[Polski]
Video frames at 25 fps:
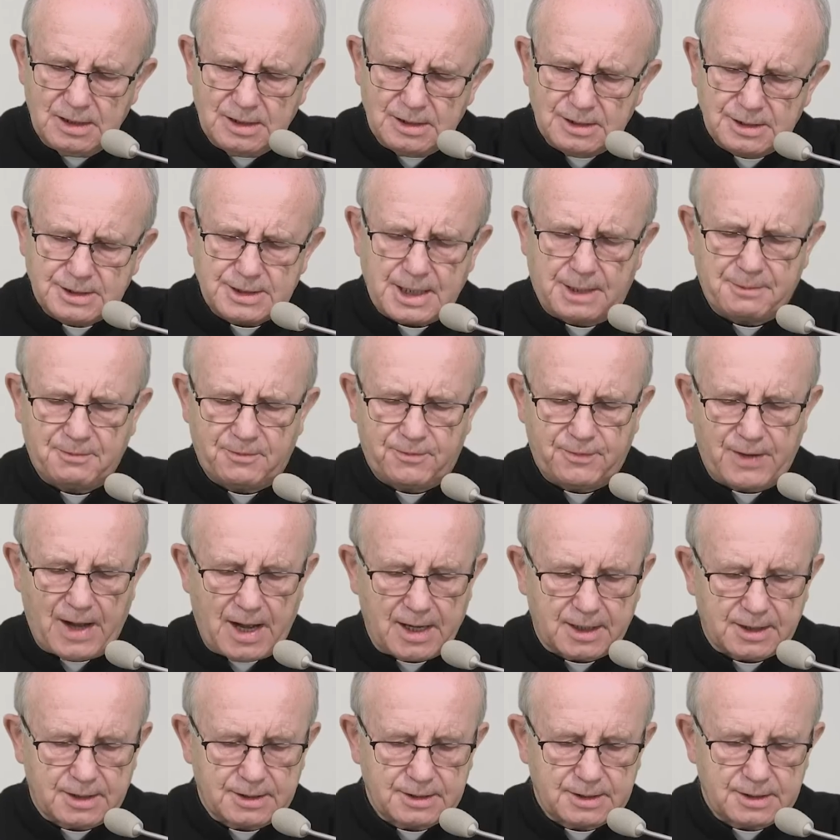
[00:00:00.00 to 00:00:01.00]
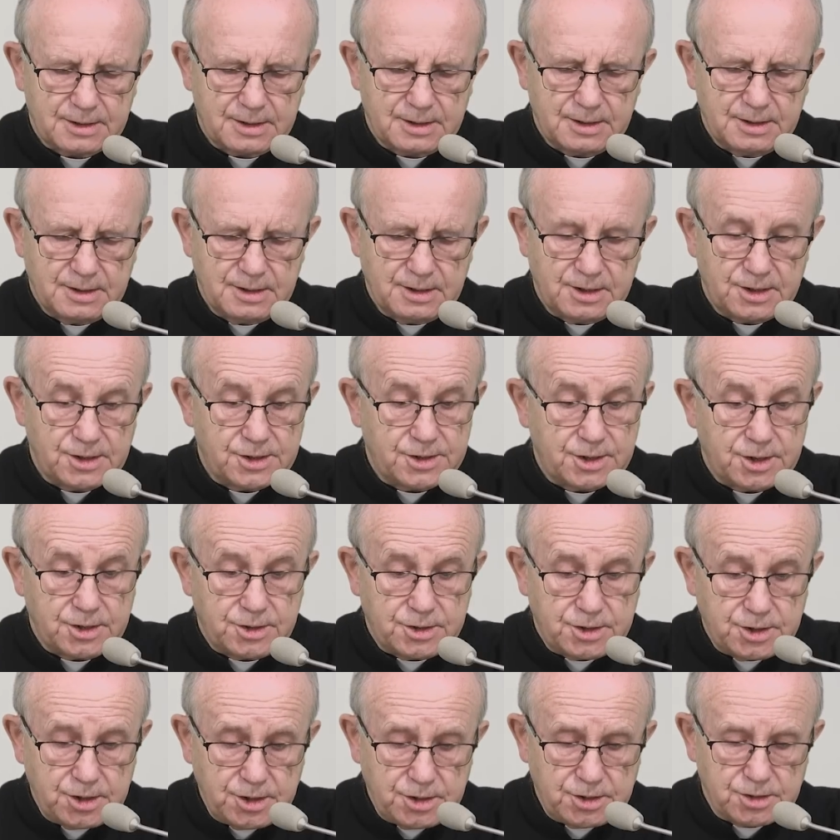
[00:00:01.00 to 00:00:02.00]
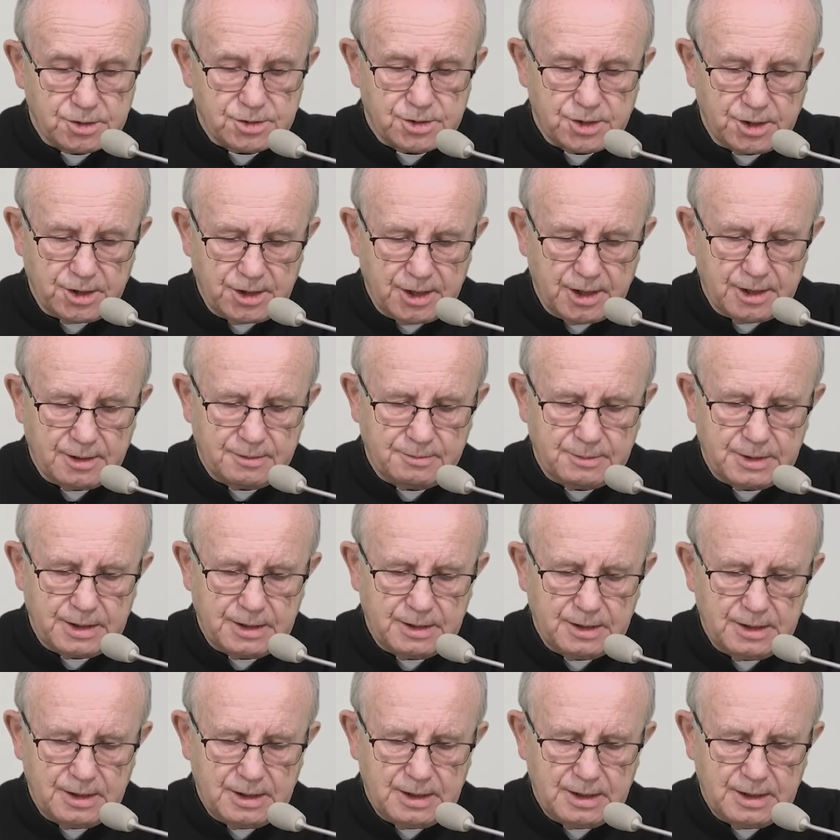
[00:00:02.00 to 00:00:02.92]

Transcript: Sam fakt, że dziś żyjemy,